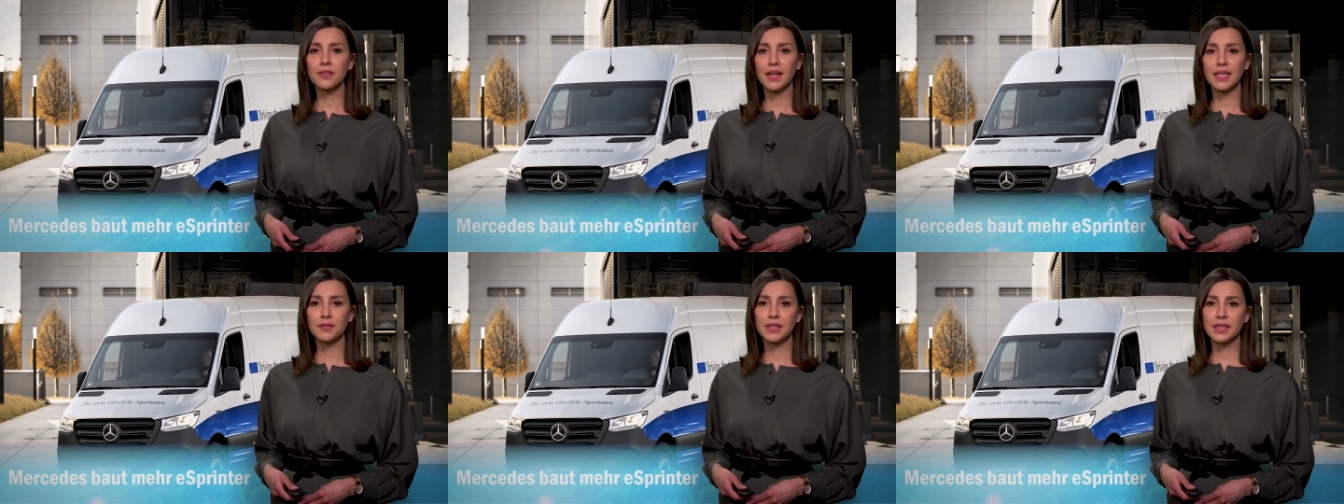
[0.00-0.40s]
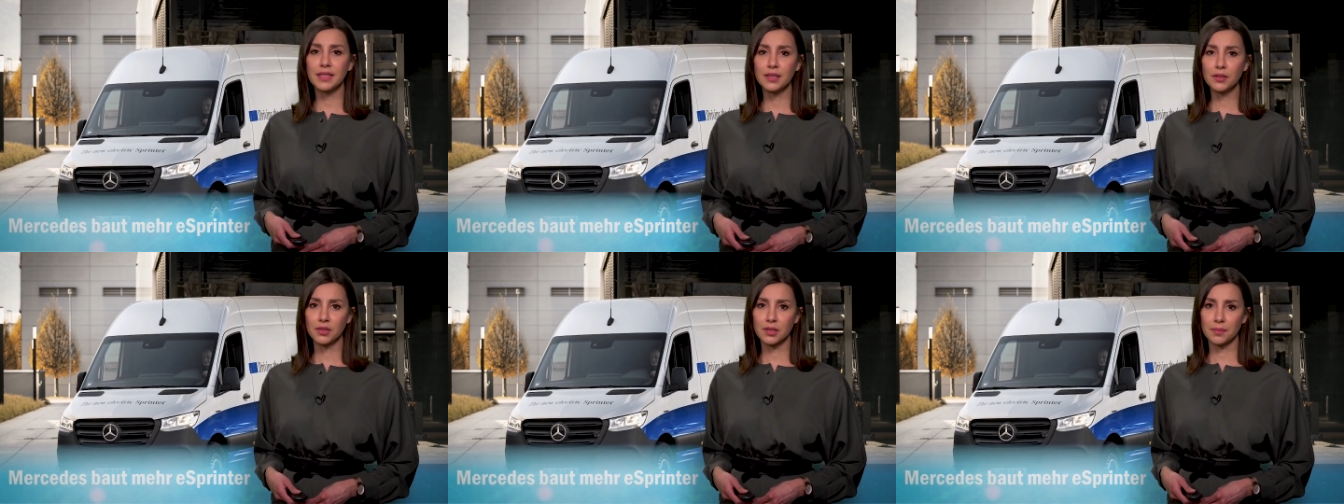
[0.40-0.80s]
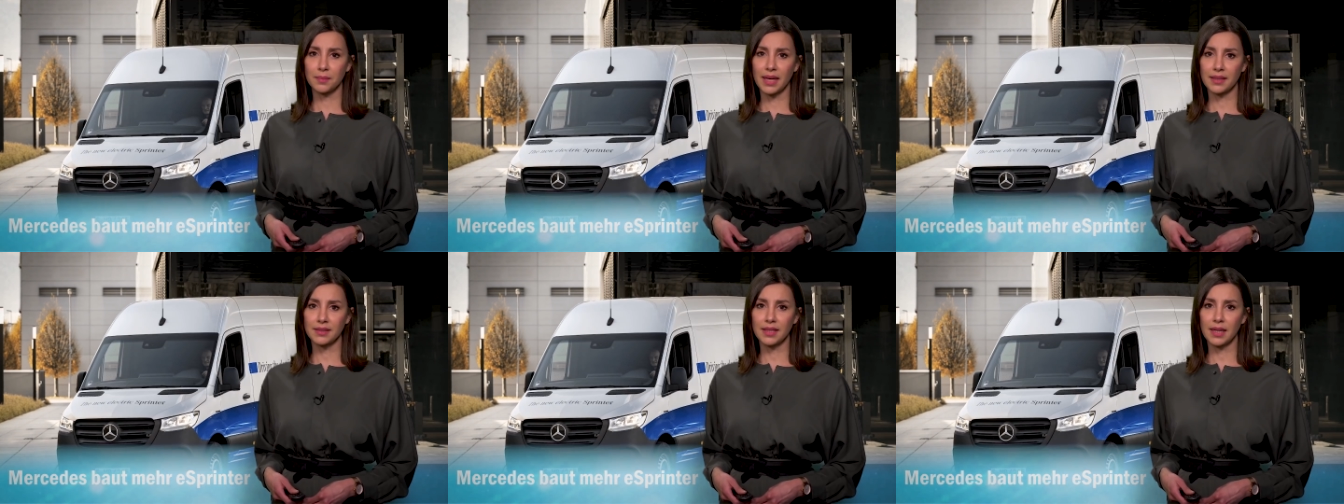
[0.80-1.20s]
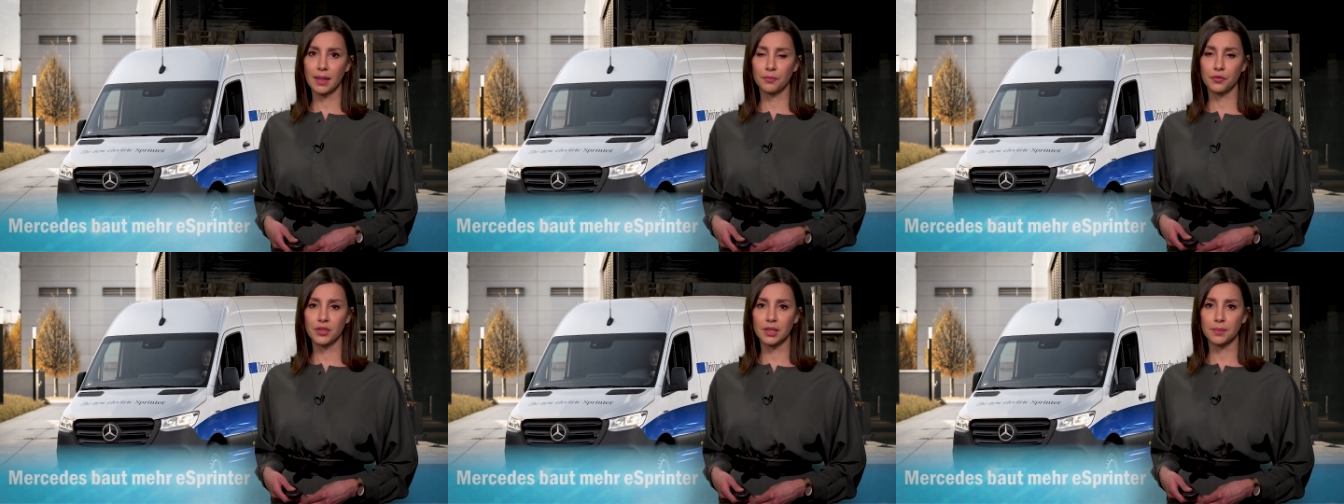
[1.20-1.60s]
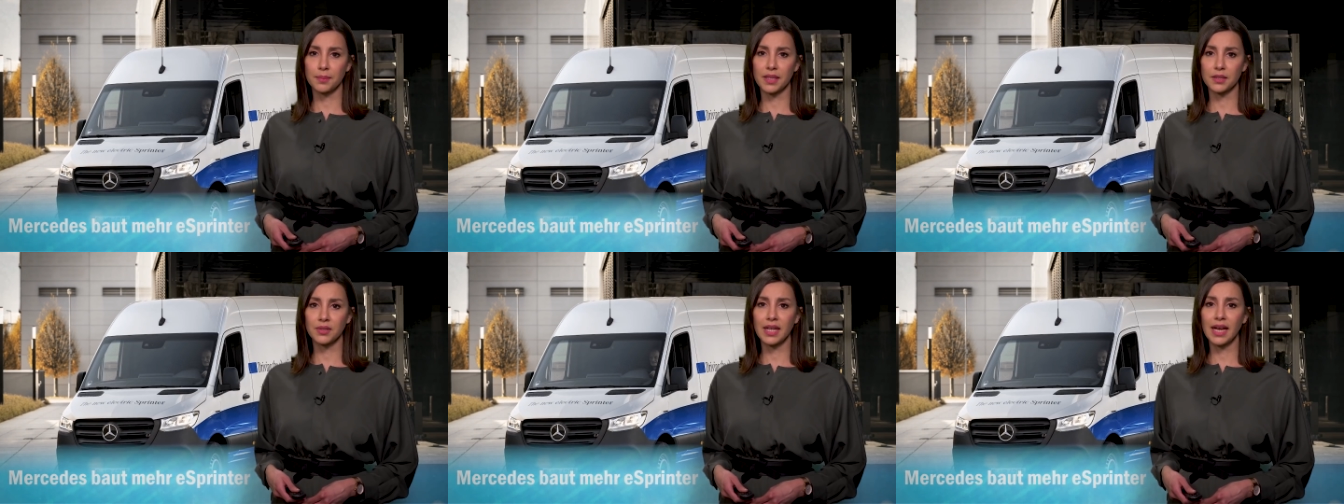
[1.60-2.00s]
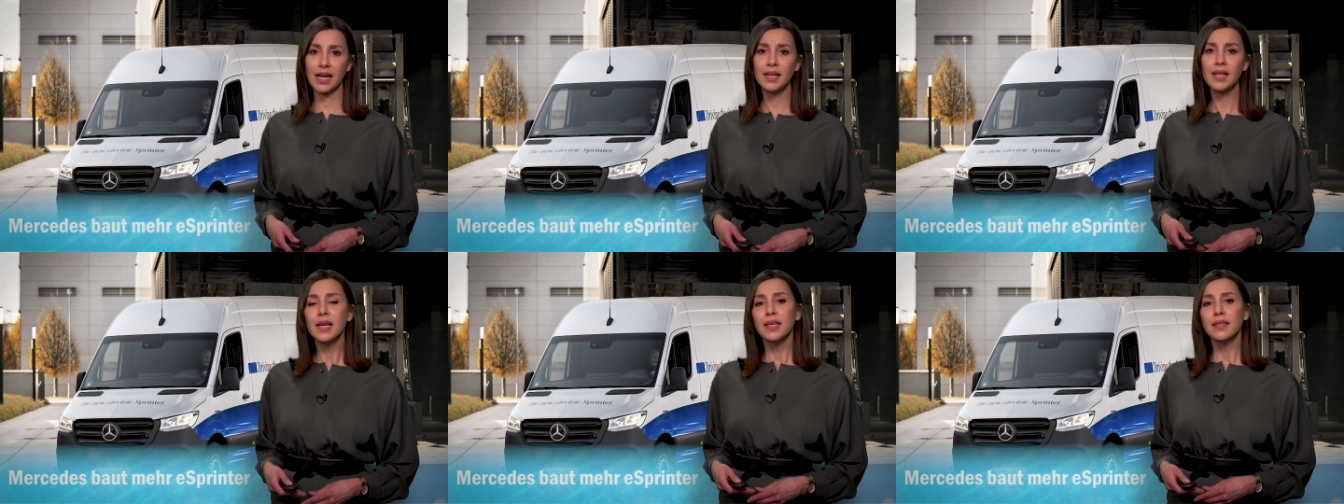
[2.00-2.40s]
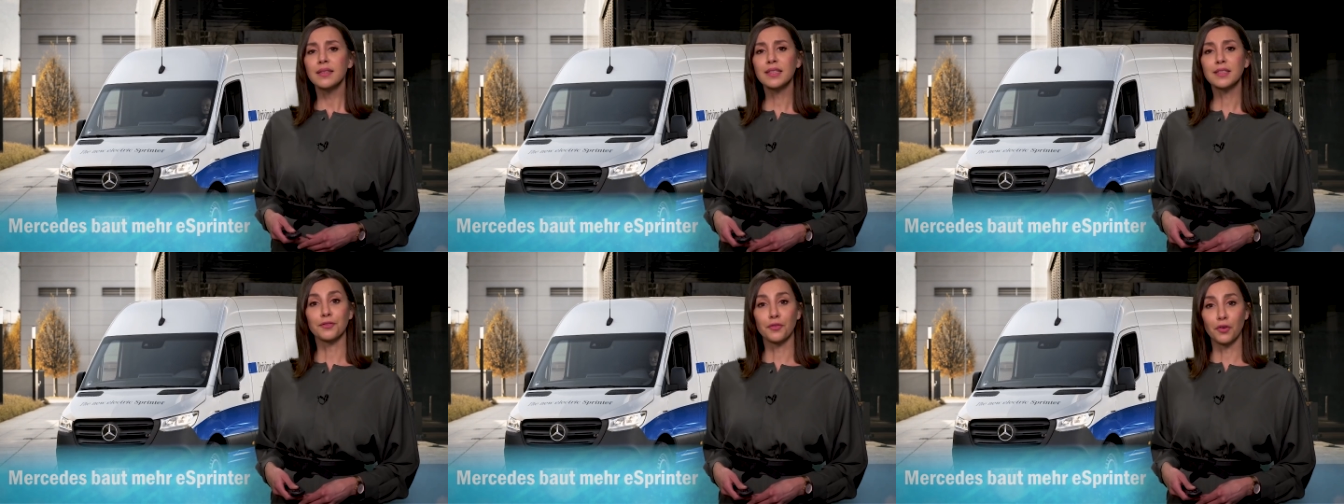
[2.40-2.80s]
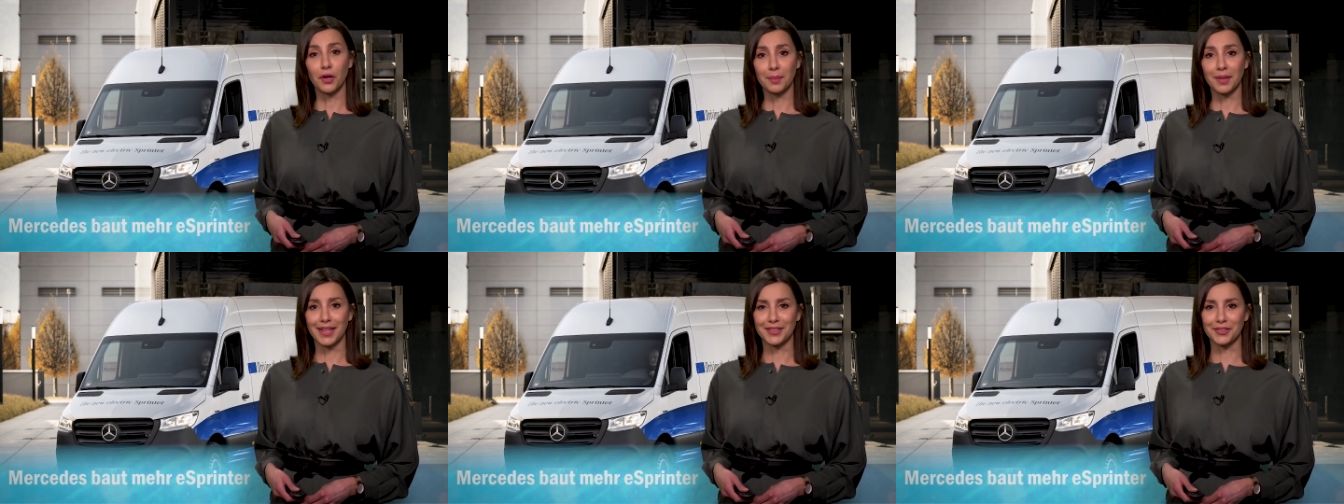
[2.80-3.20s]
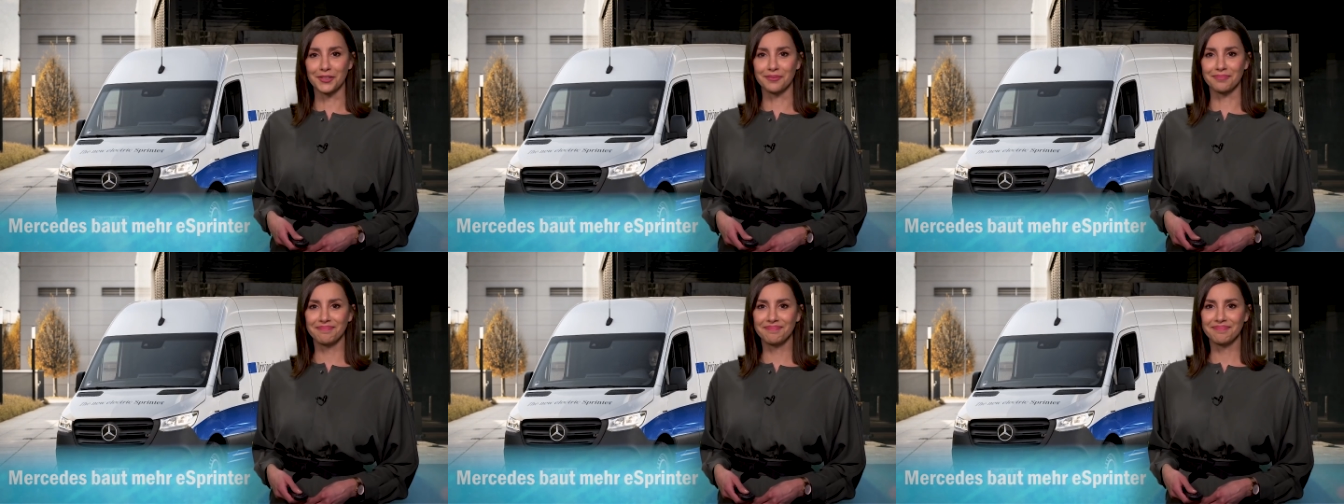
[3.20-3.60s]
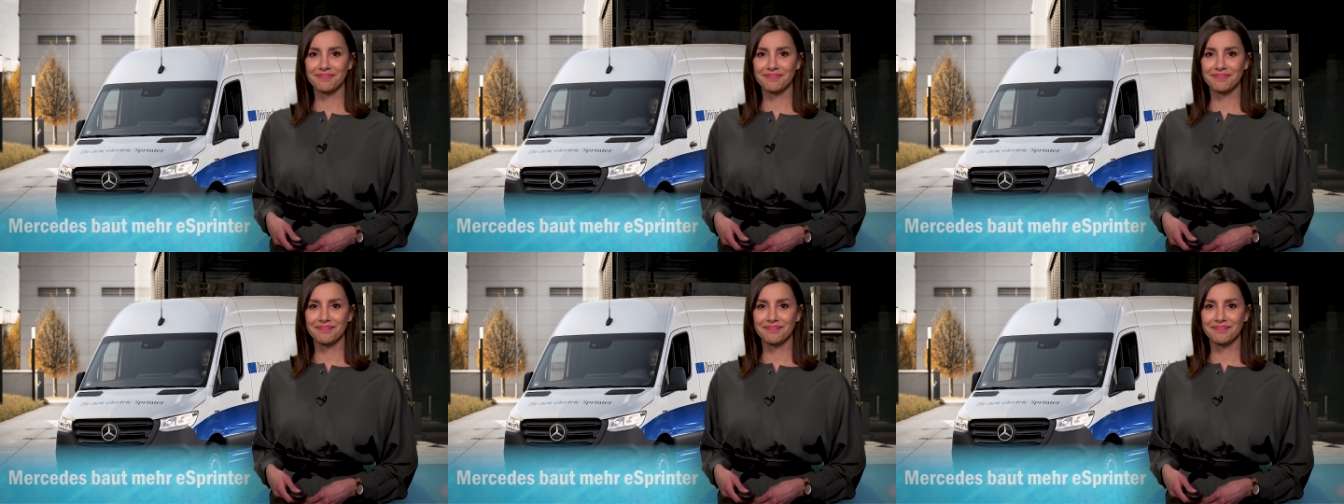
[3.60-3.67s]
Qualifizierungsmaßnahmen für das Personal sind in Vorbereitung.